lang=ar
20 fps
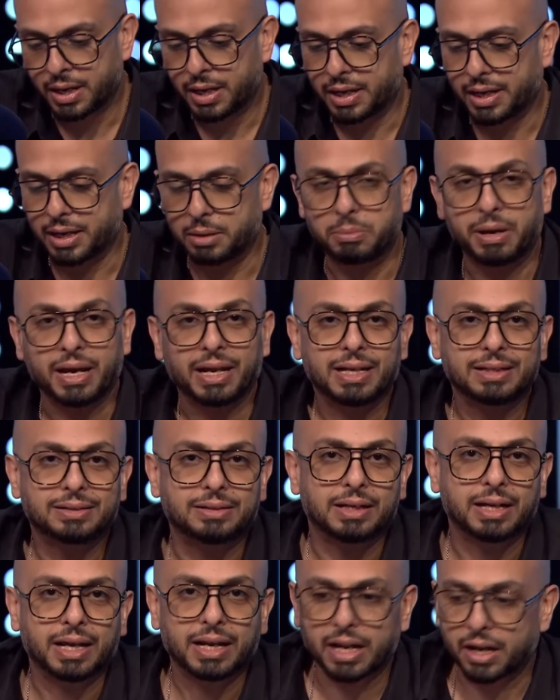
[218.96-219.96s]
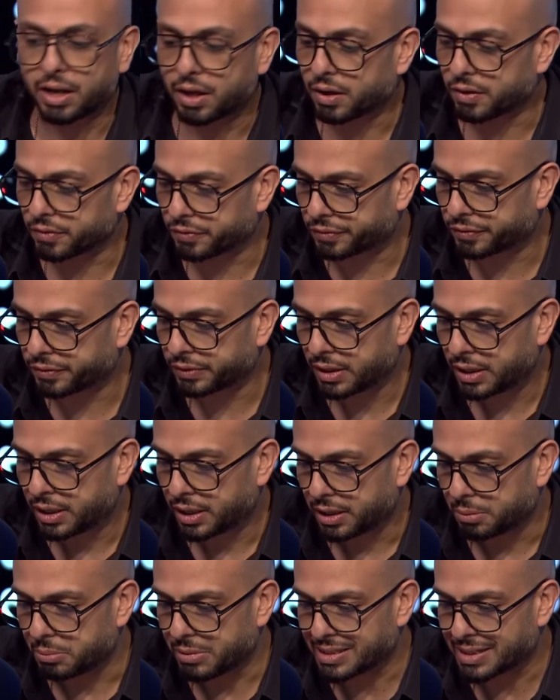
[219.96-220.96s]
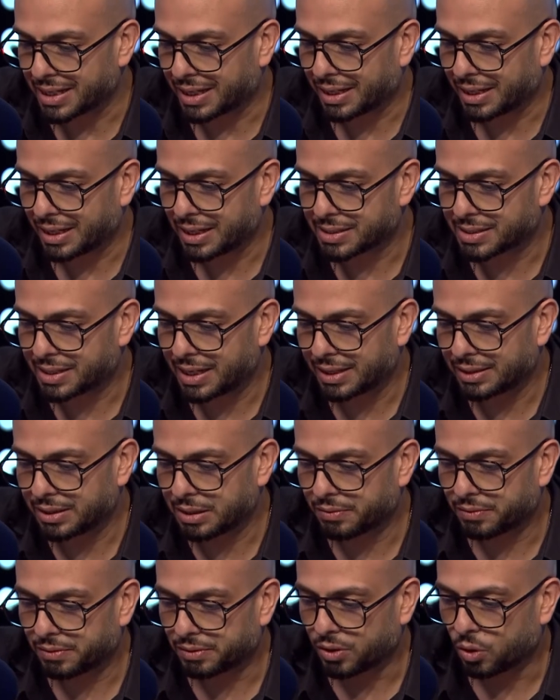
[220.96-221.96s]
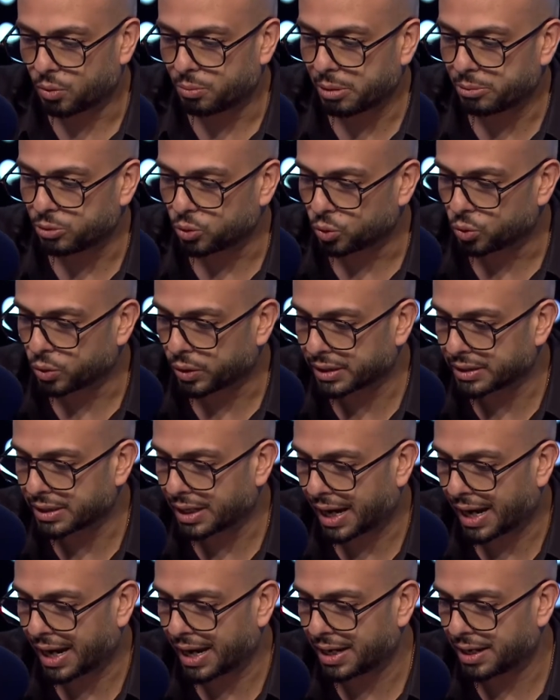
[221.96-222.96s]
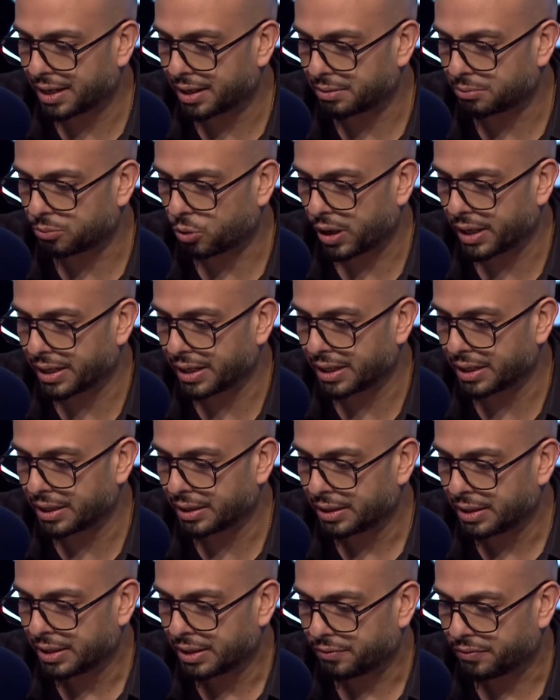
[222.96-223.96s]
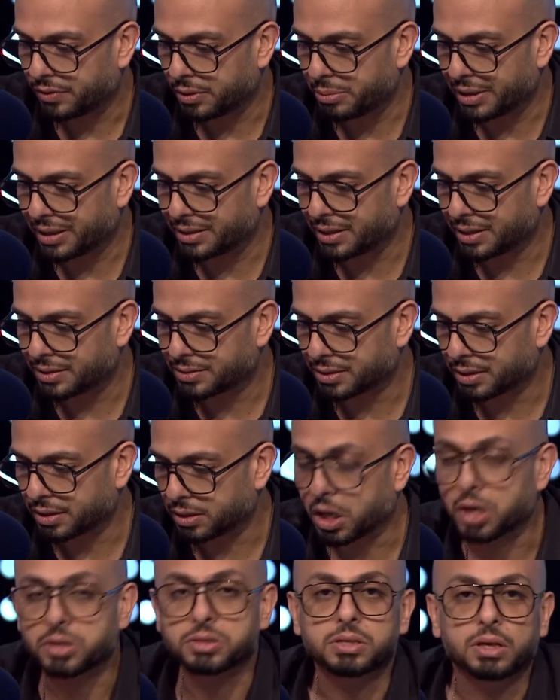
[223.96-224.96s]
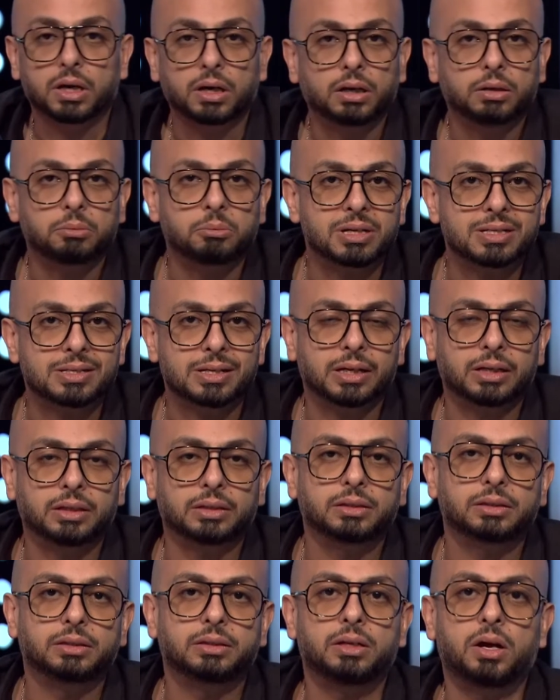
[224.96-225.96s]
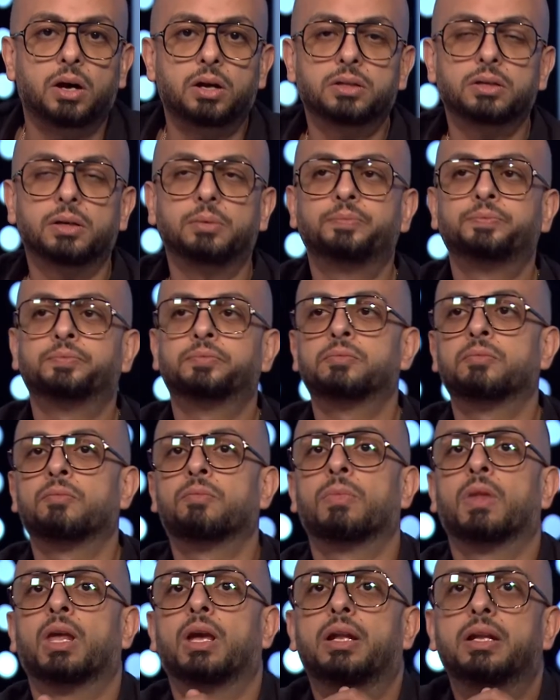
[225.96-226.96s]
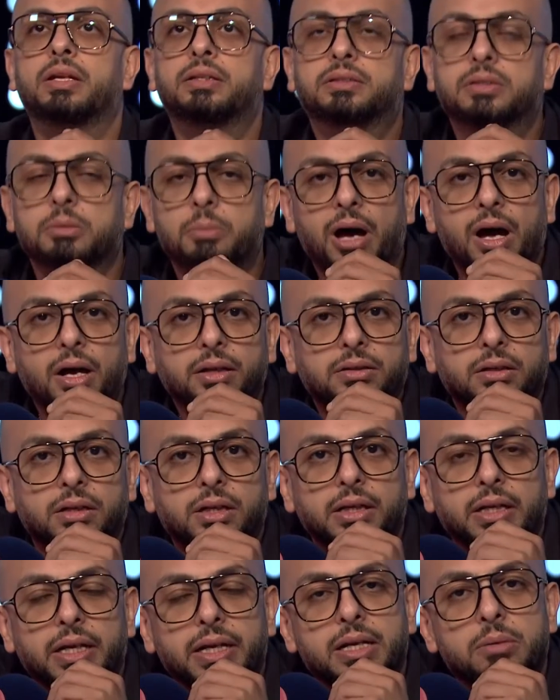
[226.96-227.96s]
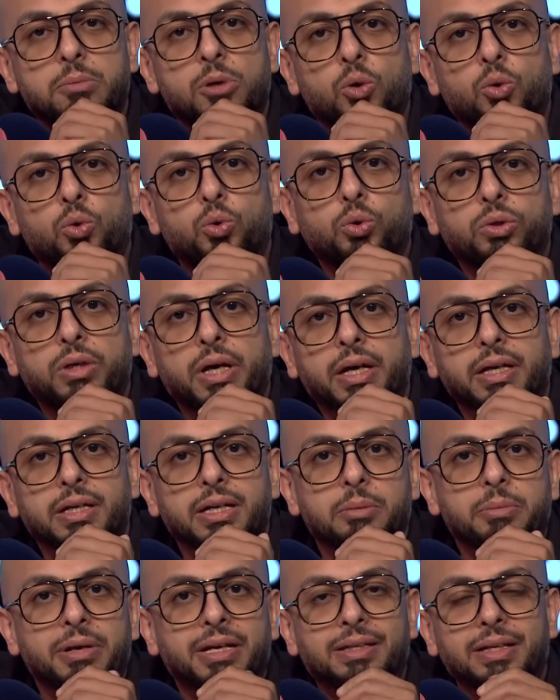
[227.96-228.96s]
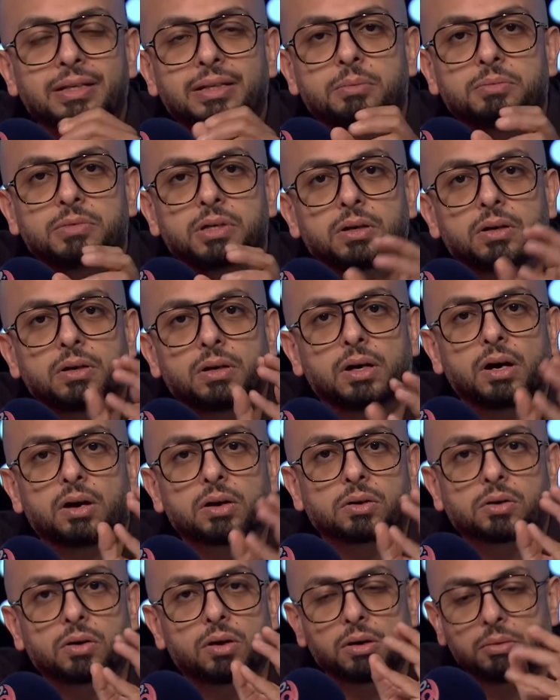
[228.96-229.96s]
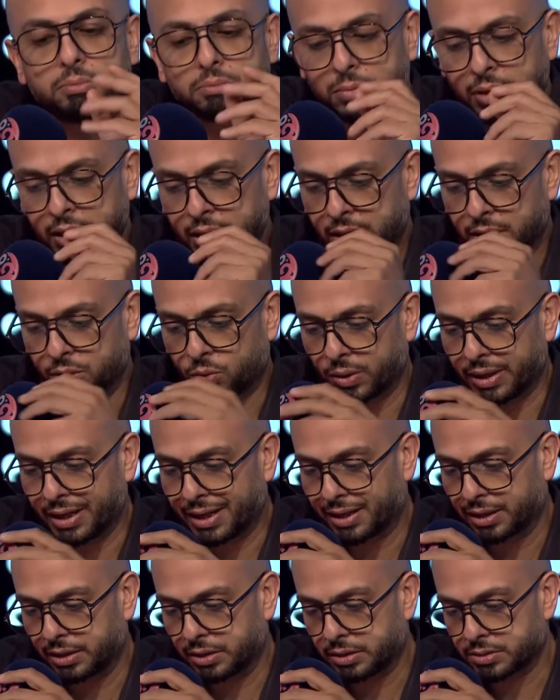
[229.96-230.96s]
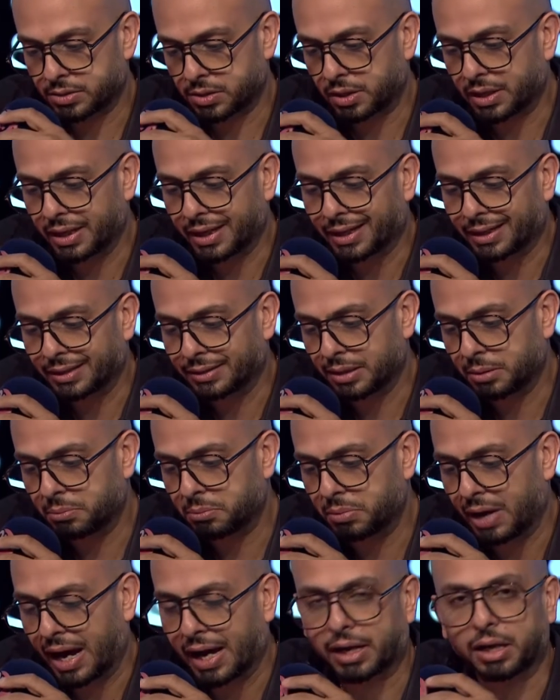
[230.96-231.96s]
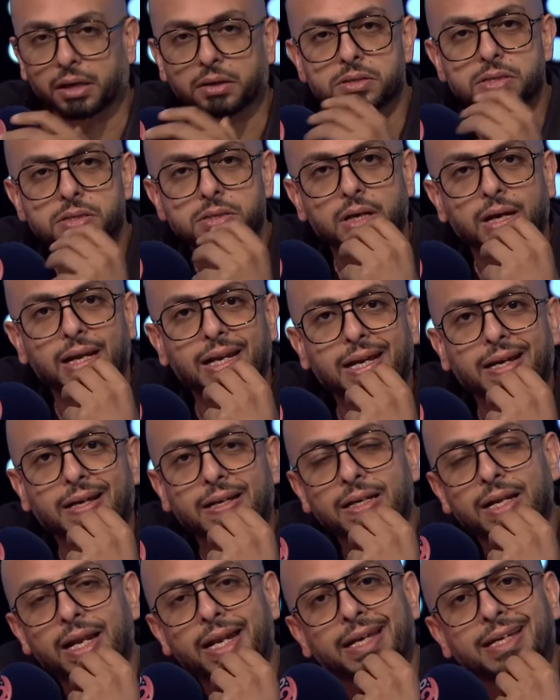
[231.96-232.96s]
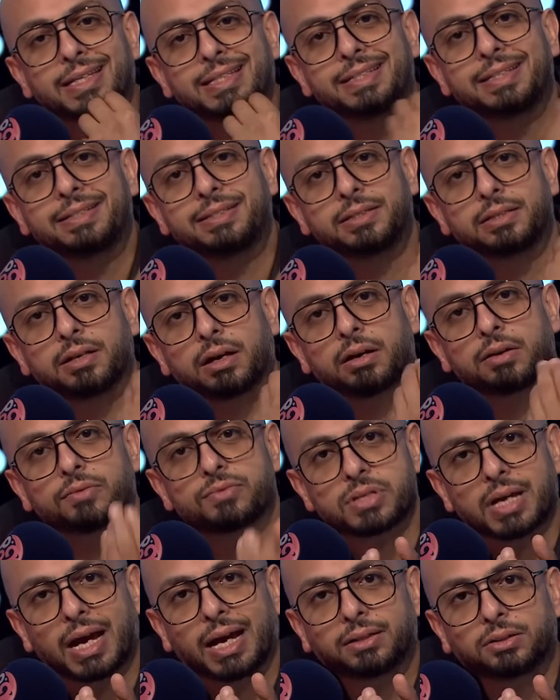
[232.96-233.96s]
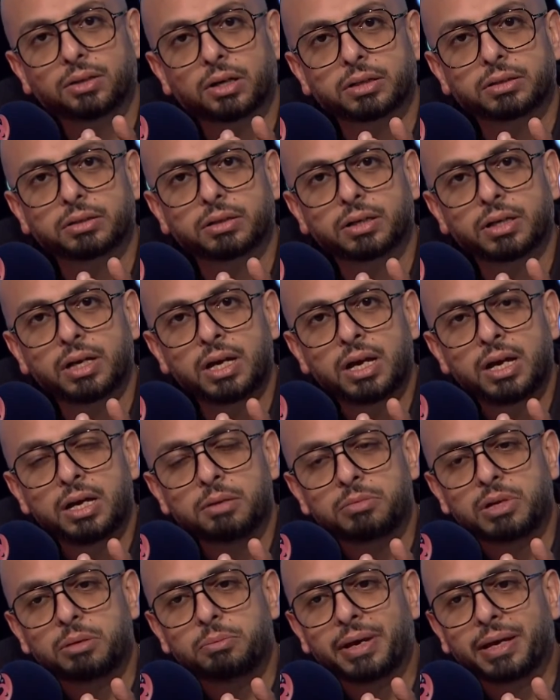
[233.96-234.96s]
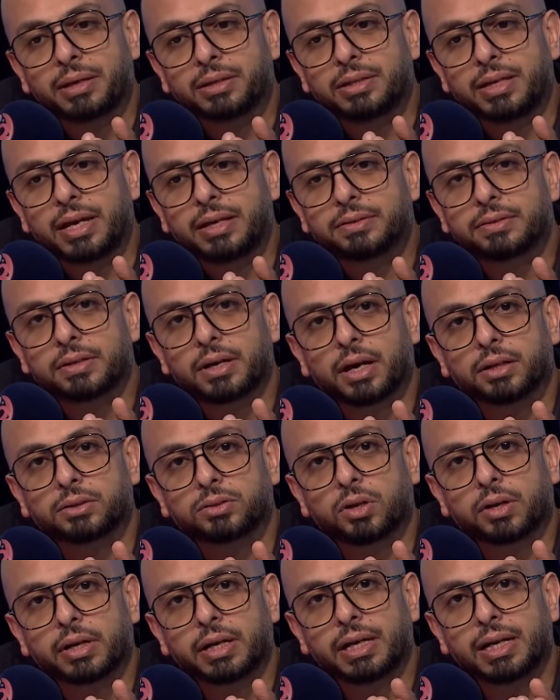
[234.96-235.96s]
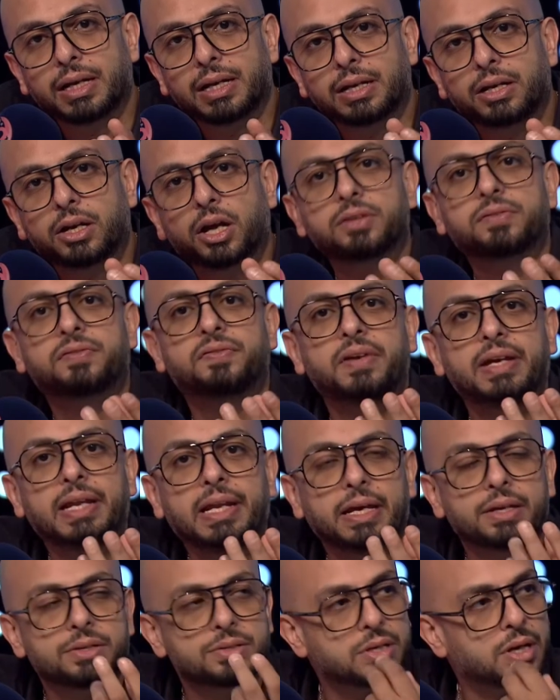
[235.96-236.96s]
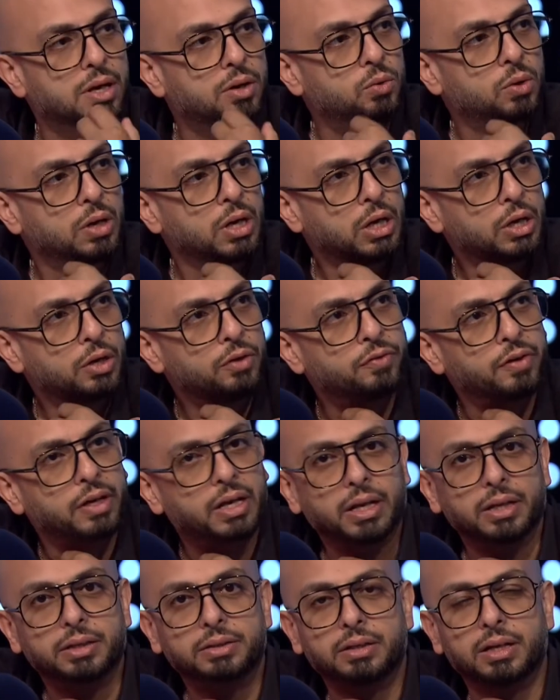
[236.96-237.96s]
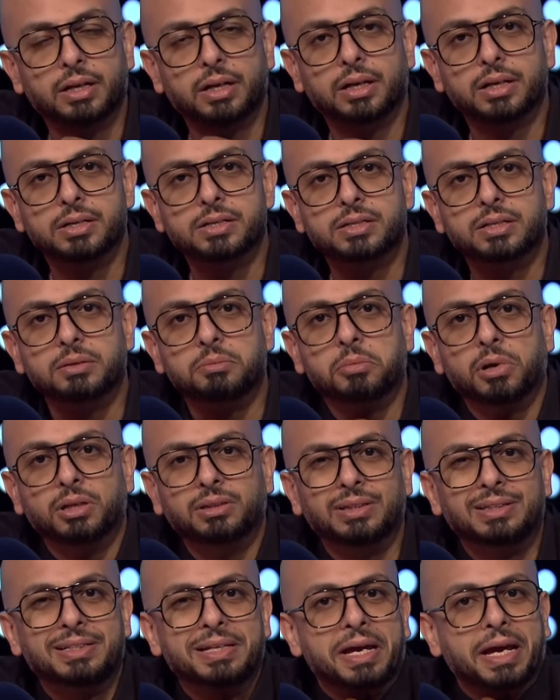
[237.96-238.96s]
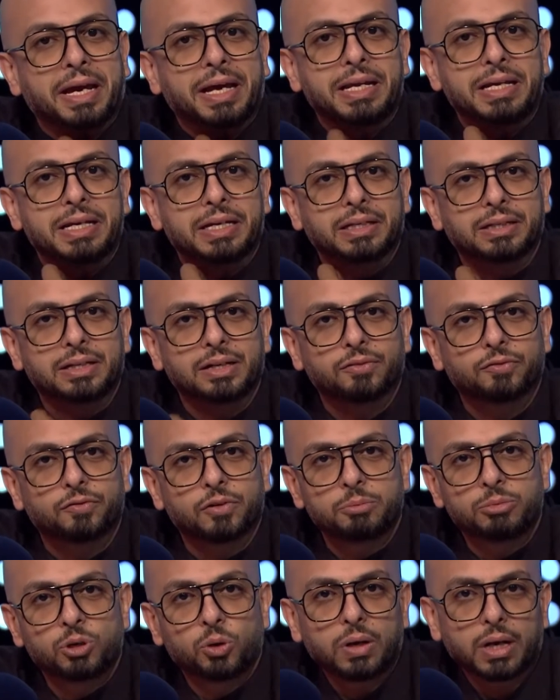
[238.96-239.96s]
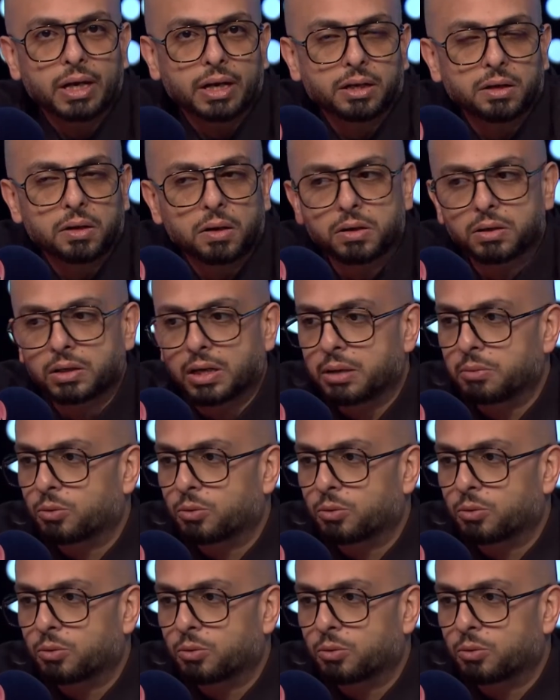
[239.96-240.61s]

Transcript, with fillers: البيانات ان احنا نعرف مزاج الناس لا ده ده هم بيقولوا كده حاله معينه في البيج داتا ناقصه مثلا النهارده الانطباعات اللي موجوده ان البيج داتا بتقرا ارقام ولكن صانع الكتاب حكى قصه قال لك ان انا جدتي تعرف ساعات اكتر من البيج داتا عن طريق الجات فيلينجز او فكره الاستنباط الداخلي كده فبيقول لك النهارده انا